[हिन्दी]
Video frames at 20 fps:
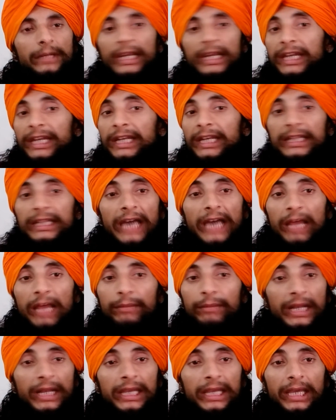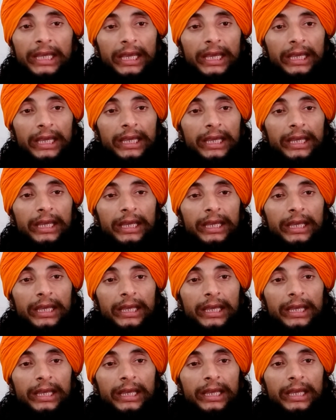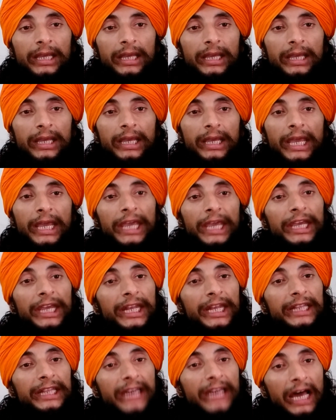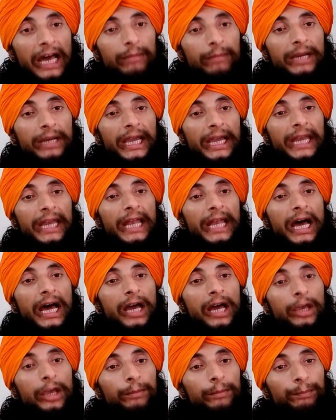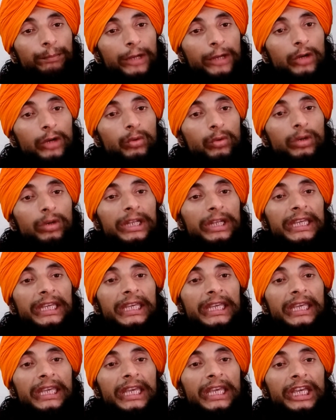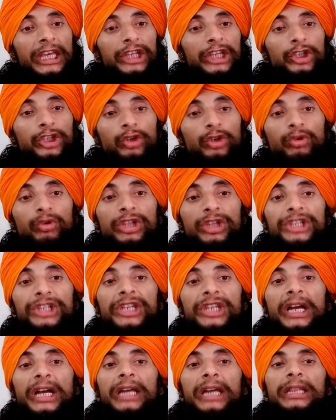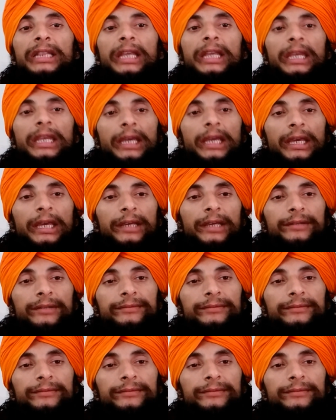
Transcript: लेकिन ये धर्म नहीं है इन्हें धर्म कहना बिल्कुल ही युक्ति संगत नहीं है